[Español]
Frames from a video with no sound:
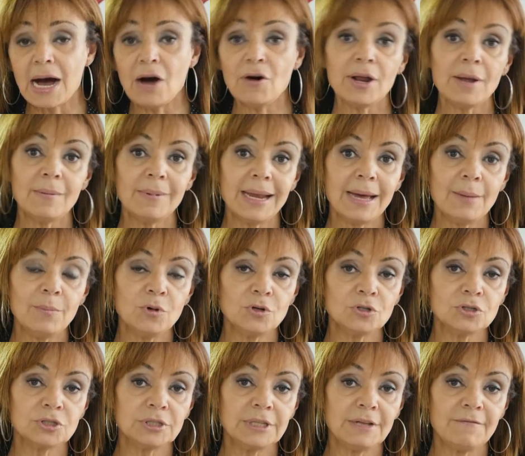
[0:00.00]
Ahora
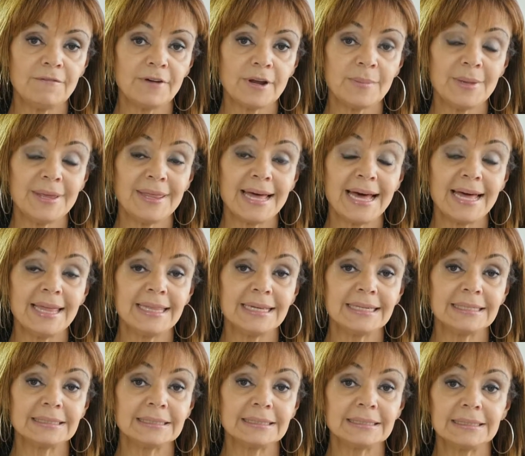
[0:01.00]
hablamos de
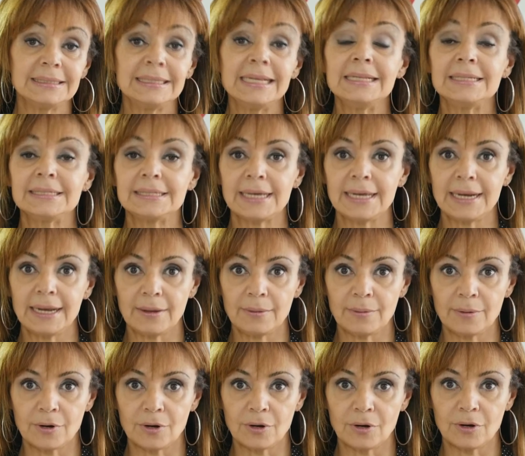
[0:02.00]
enfermedades del
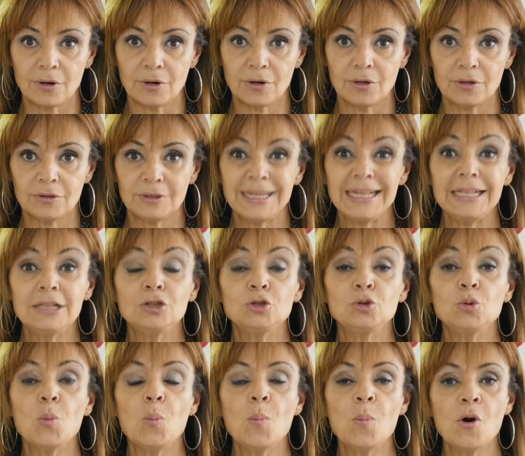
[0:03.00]
cerebro, del
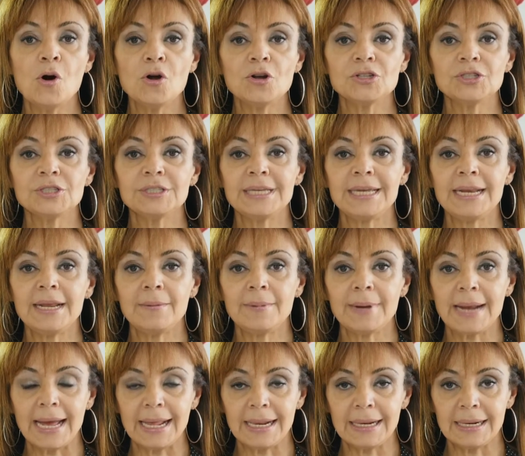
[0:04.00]
tumor
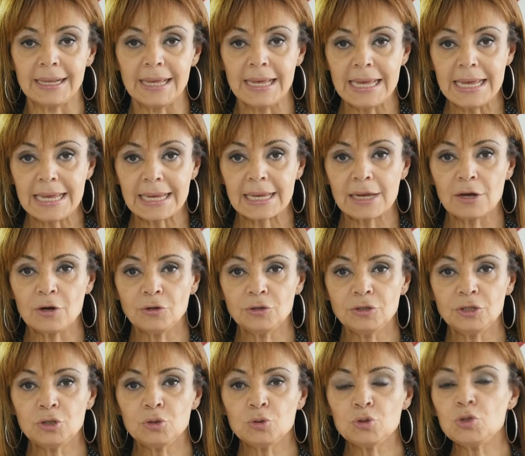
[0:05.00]
cerebral, que
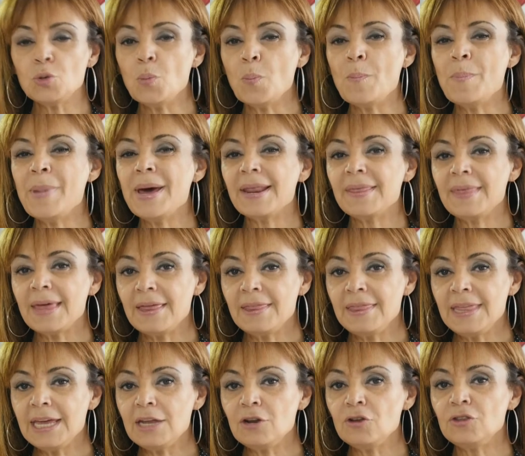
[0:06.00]
constituye un
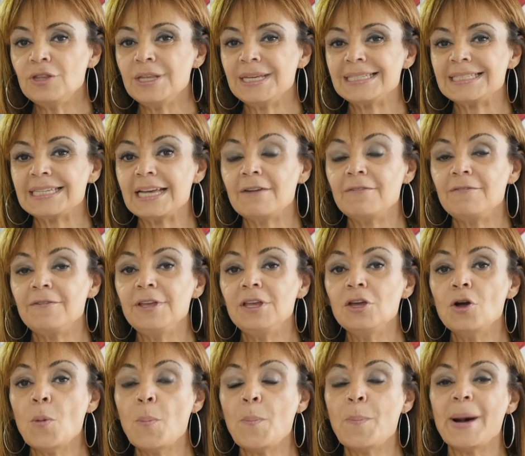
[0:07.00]
verdadero
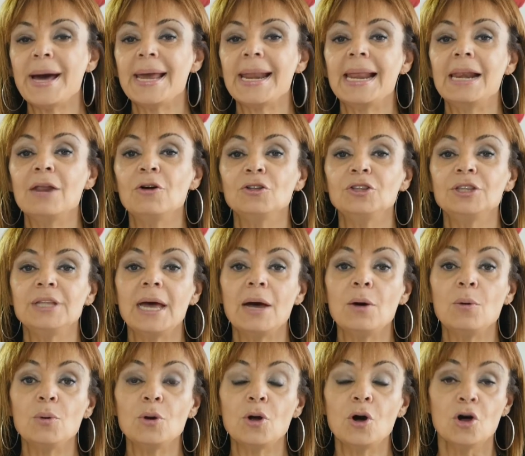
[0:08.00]
desafío para los
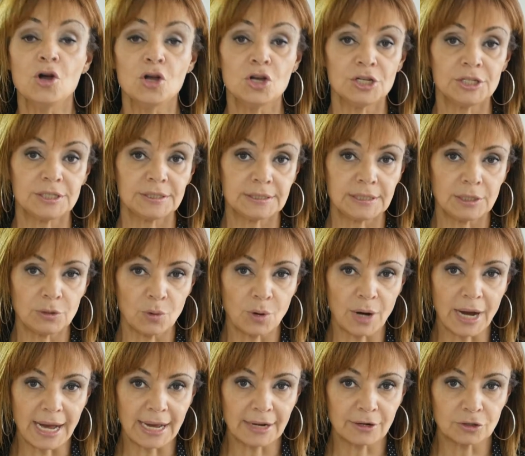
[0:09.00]

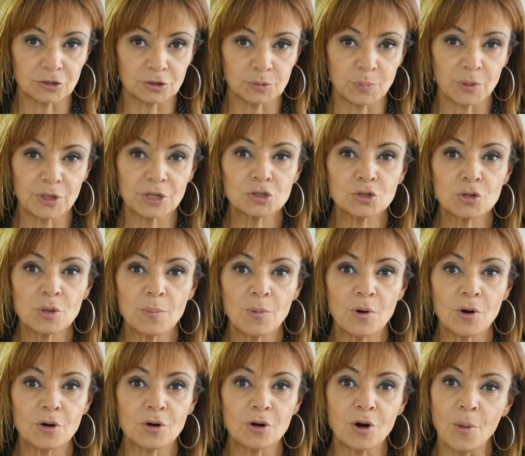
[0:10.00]
neurocirujanos. Por eso
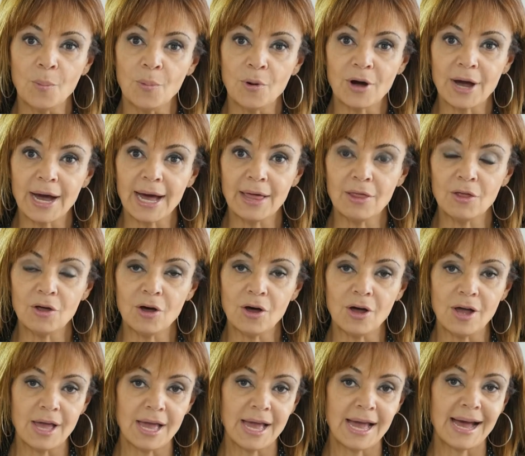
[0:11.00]
hemos
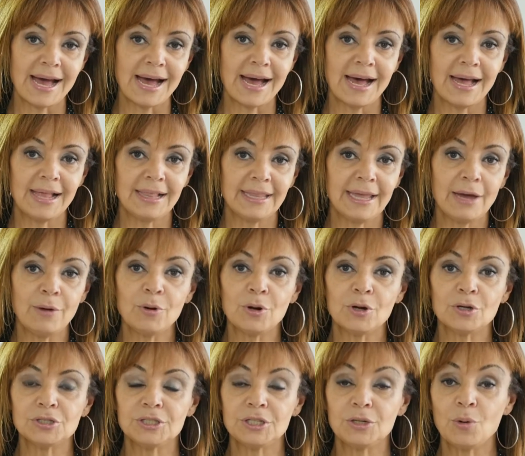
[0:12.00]
convocado al
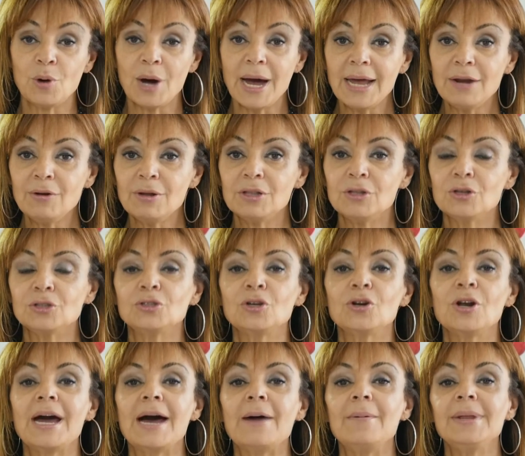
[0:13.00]
neurocirujano, al
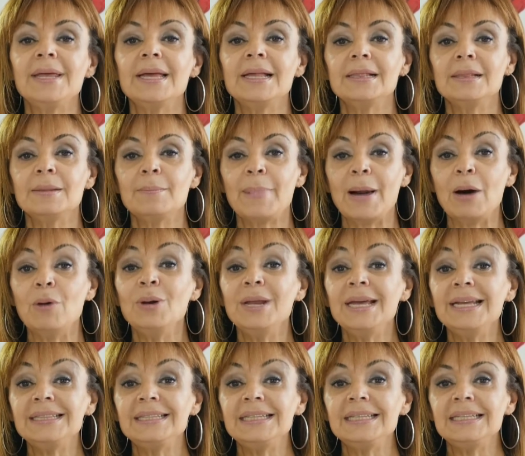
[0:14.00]
doctor Gabriel
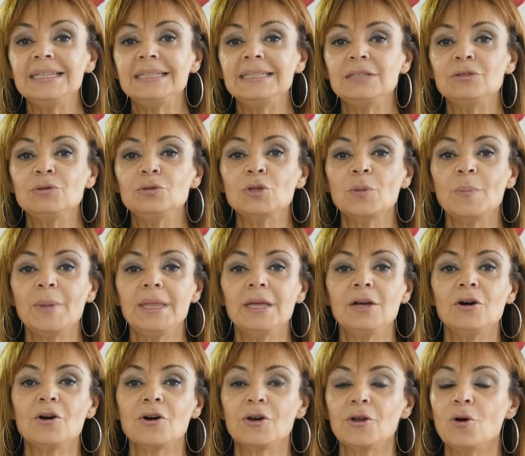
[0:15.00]
Pauletti, de Instituto
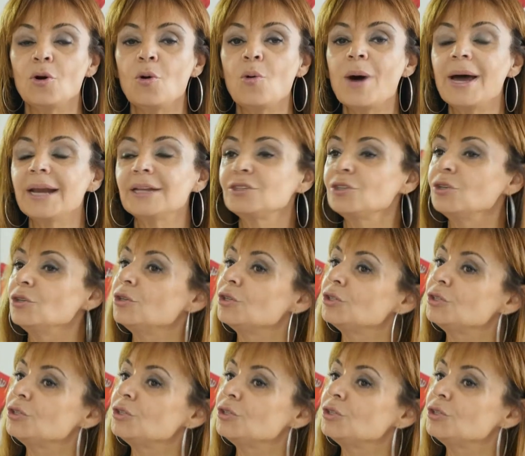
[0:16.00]
Médico Río Cuarto.